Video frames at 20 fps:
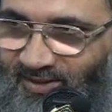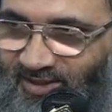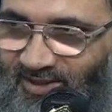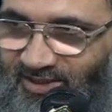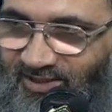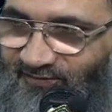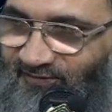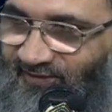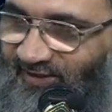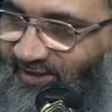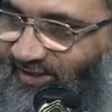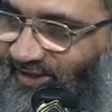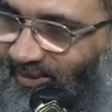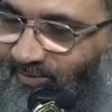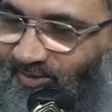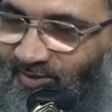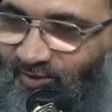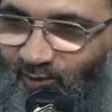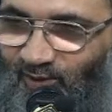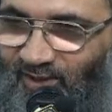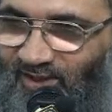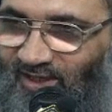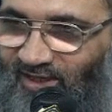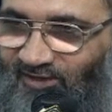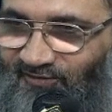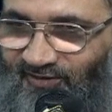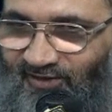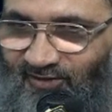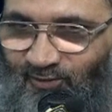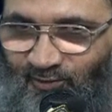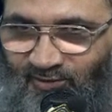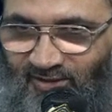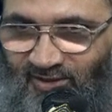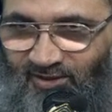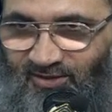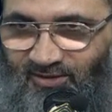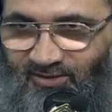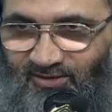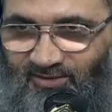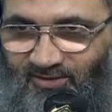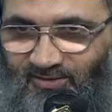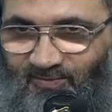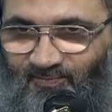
اسفك دمي ولا أفعل ذلك